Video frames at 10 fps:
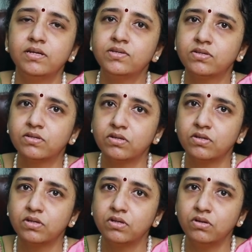இஸ்
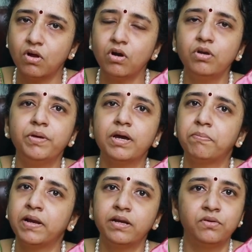நாட் பி
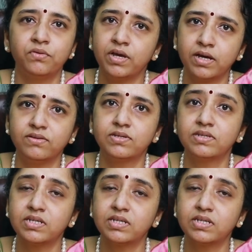அப்ளைட் இன் டு தி ஐஸ்